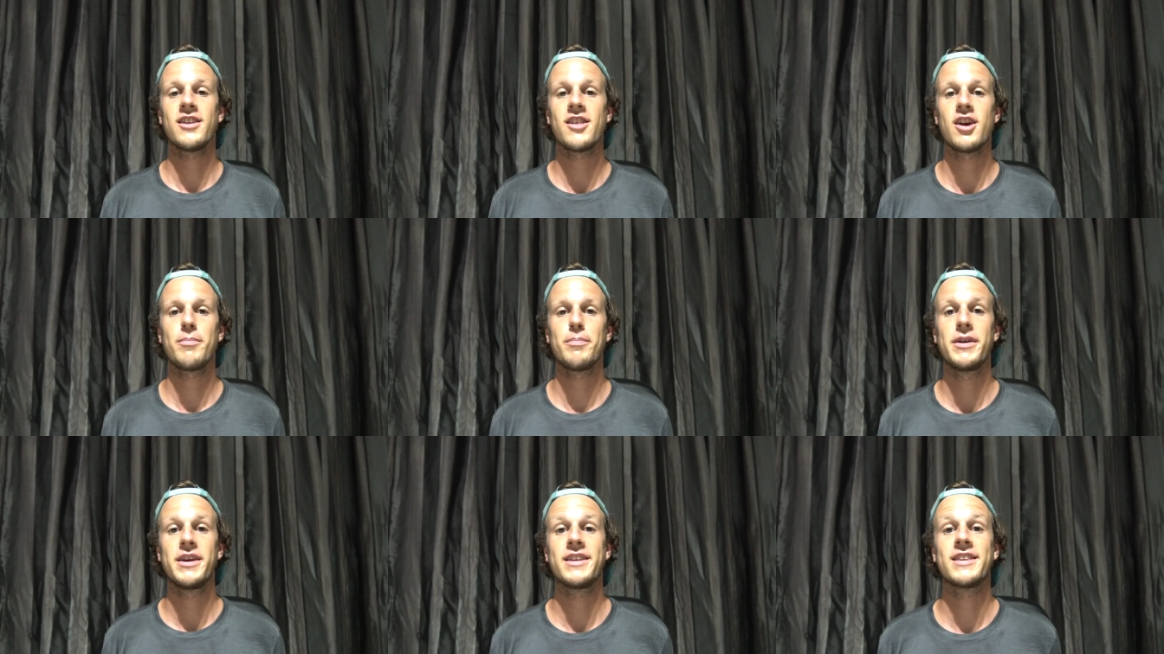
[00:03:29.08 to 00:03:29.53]
Das
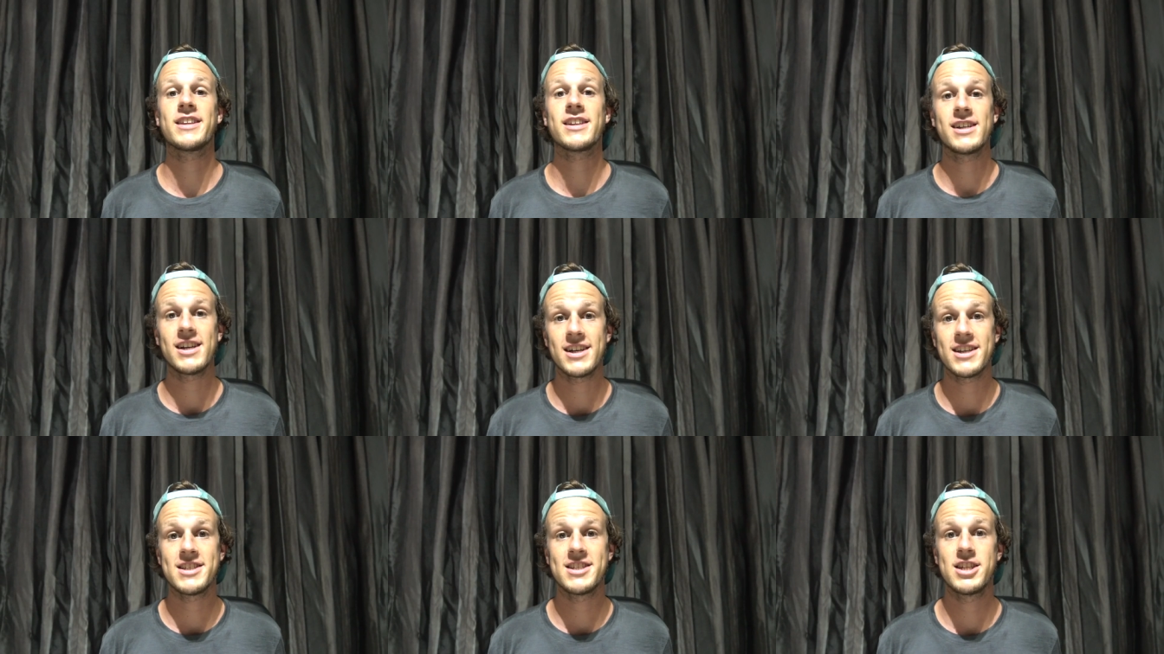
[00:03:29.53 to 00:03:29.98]
hat mich
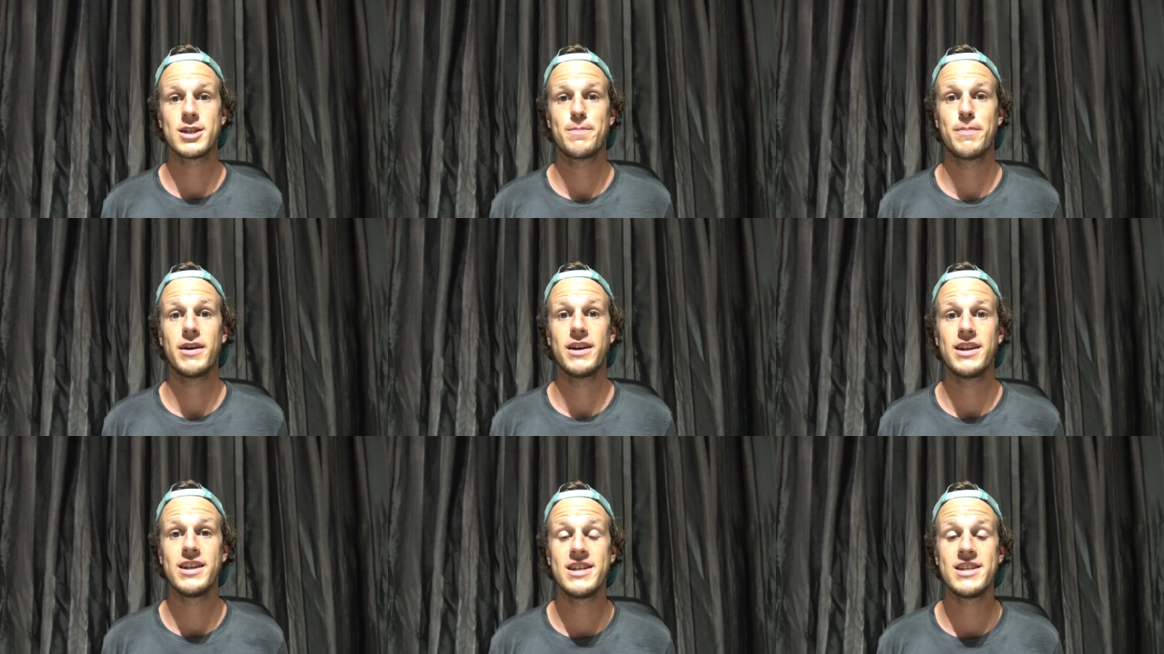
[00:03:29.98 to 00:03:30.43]
30
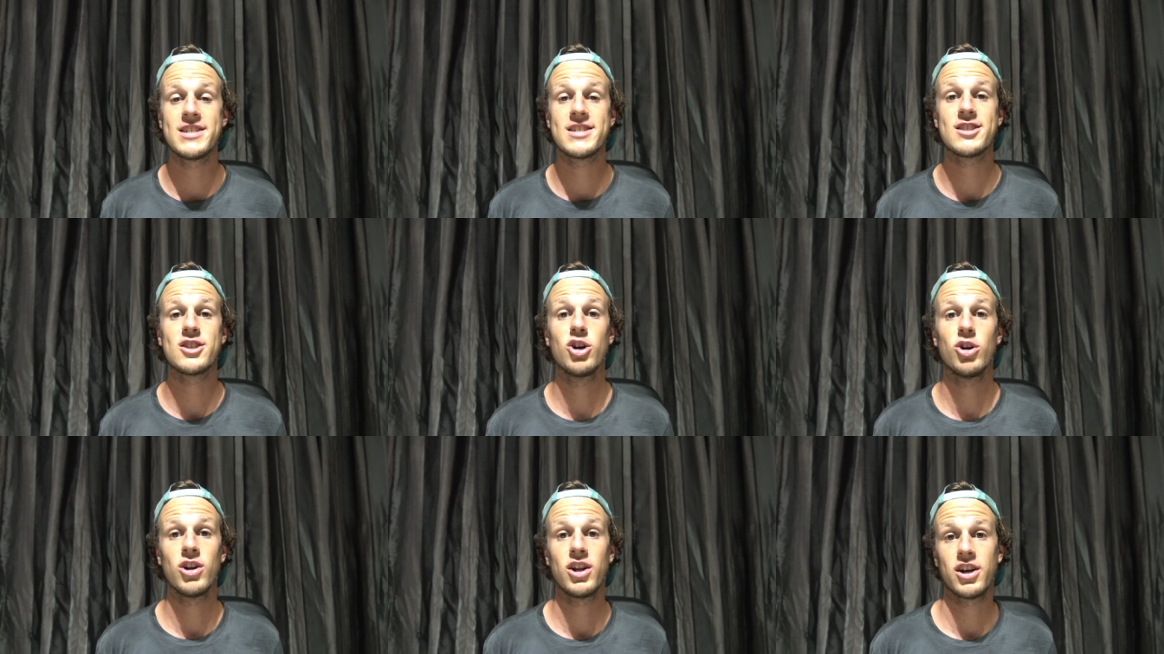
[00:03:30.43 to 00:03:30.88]

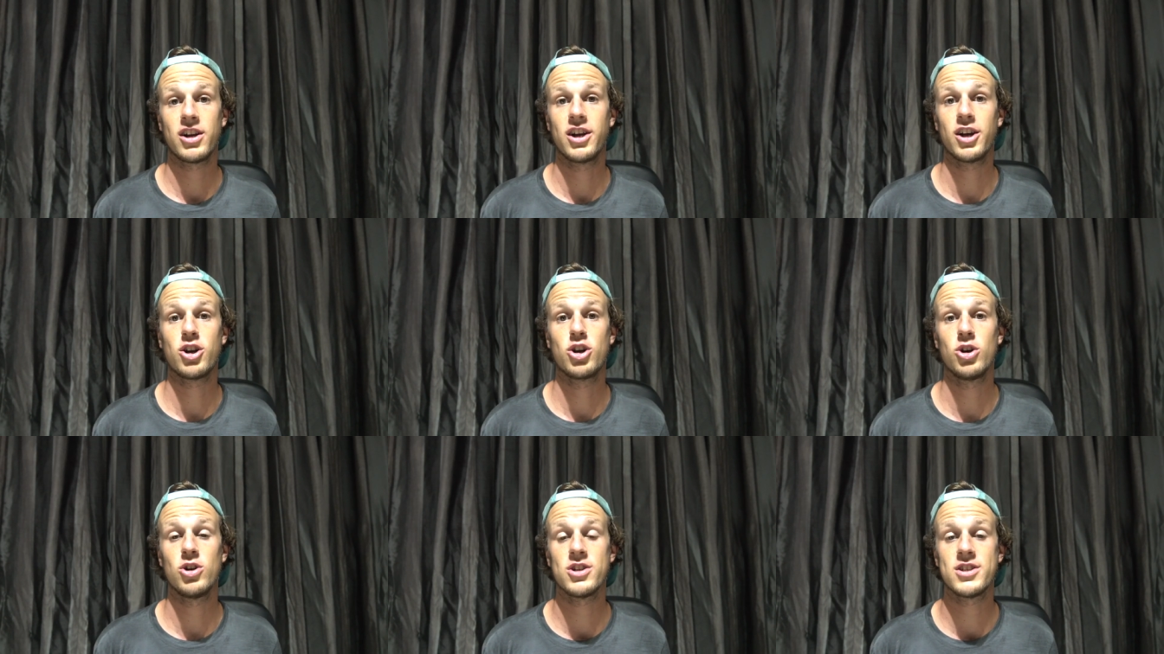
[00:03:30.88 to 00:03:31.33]
Belize Dollar
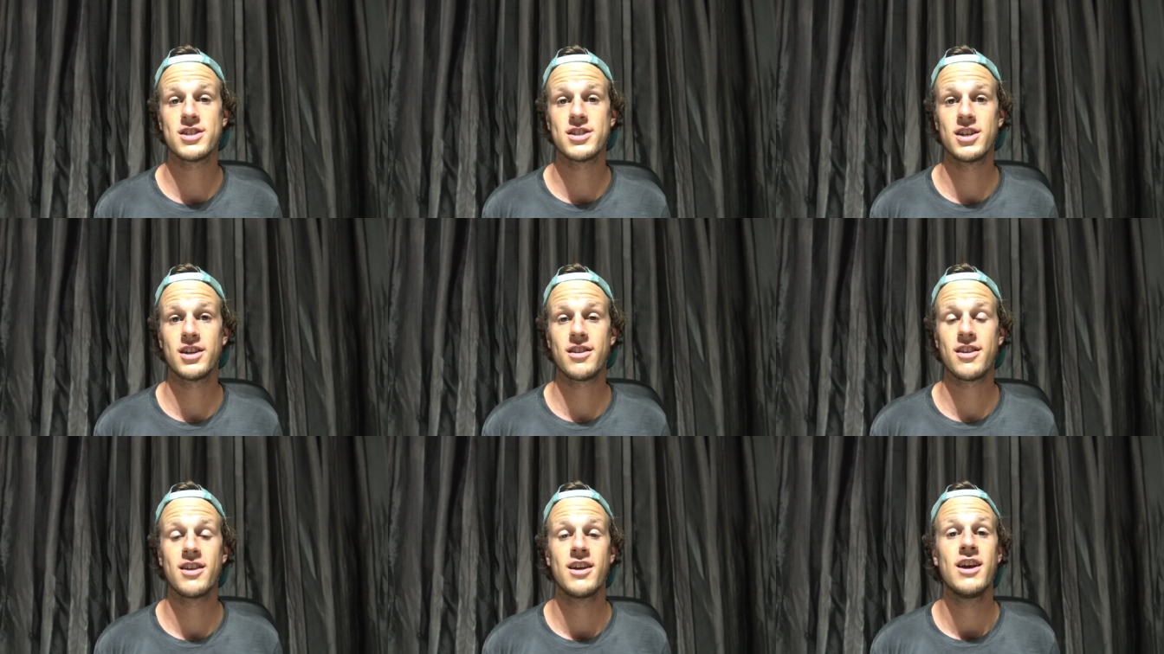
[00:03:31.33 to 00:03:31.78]

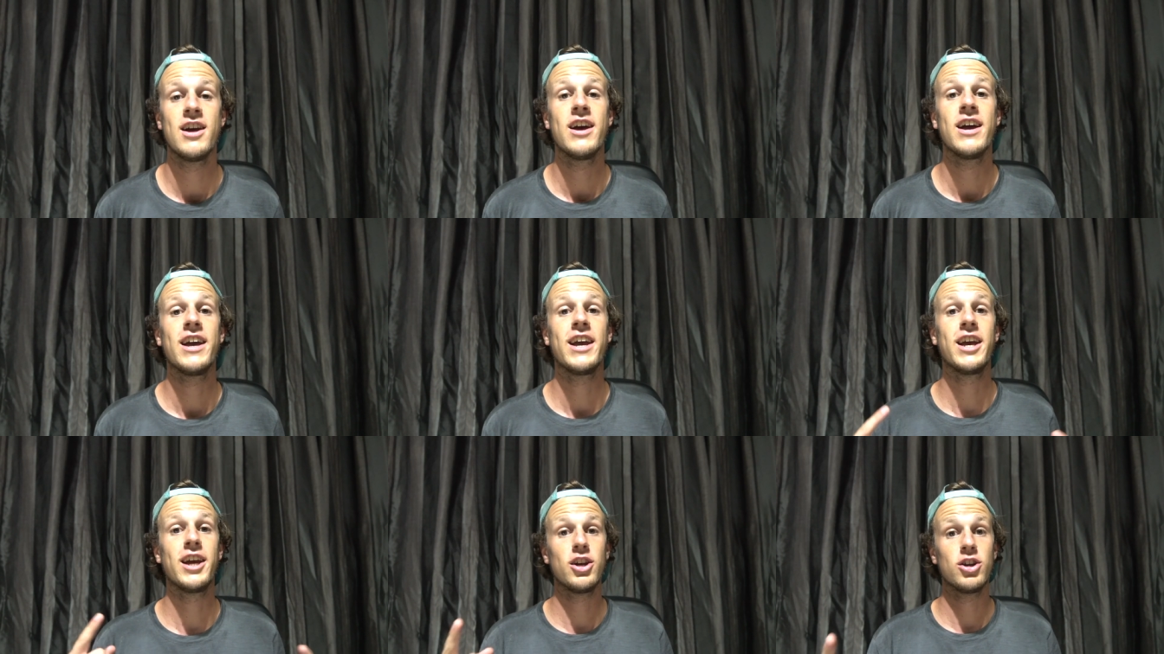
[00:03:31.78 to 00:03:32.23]
gekostet,
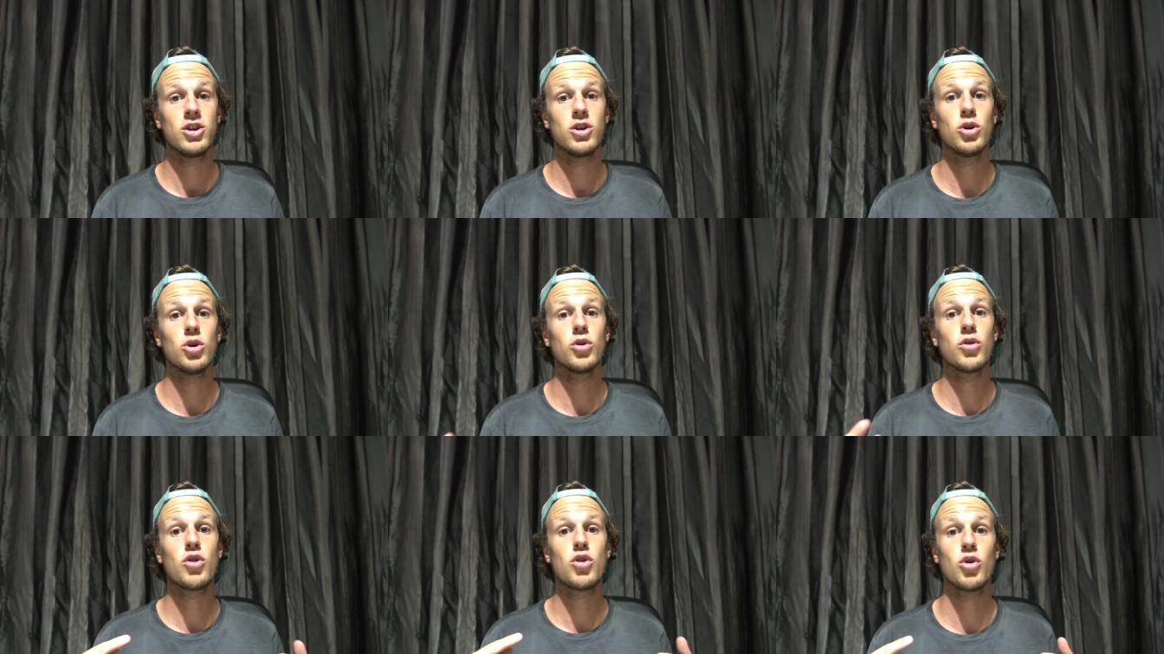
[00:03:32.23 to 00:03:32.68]
hin
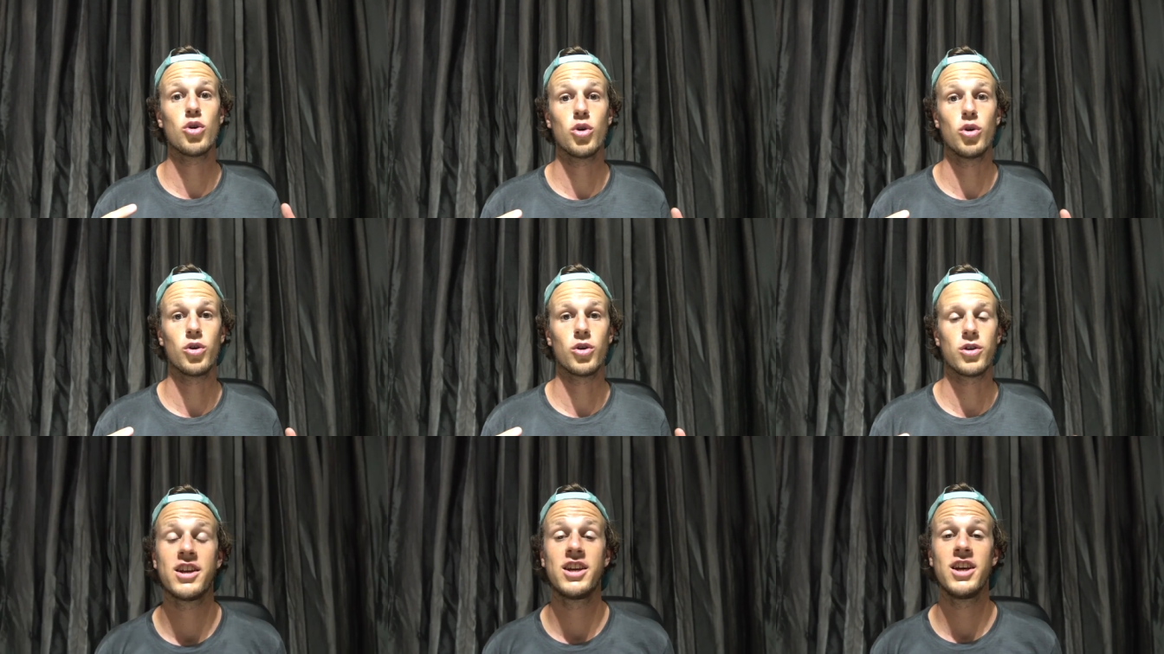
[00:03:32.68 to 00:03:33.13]
und
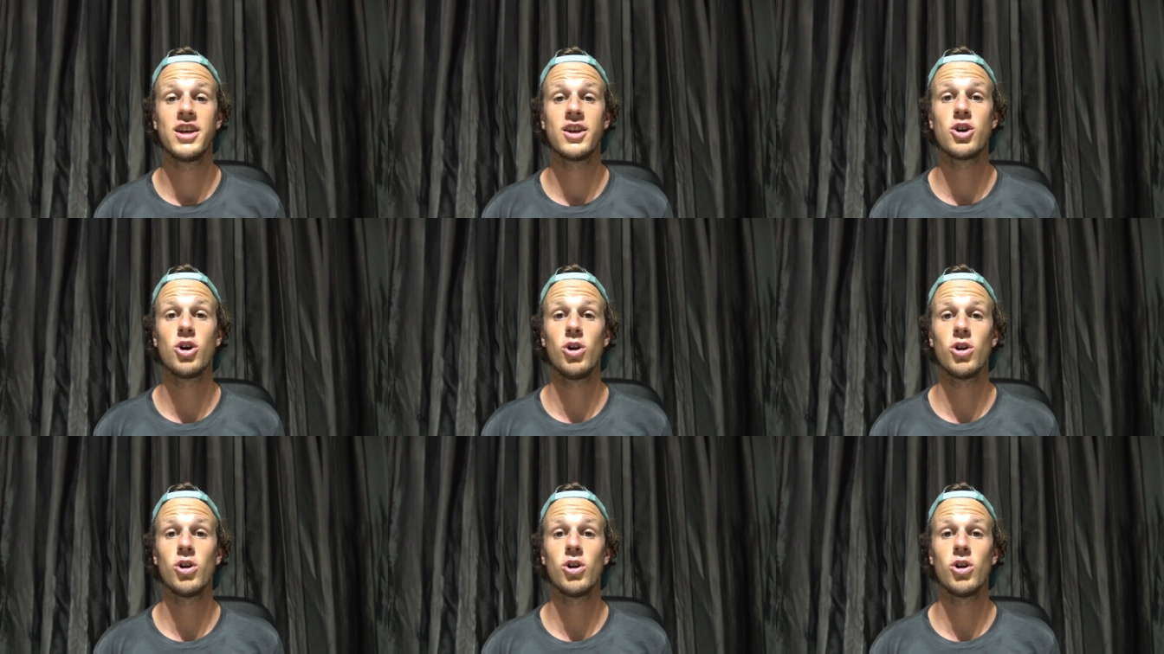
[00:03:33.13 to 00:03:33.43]
zurück. Key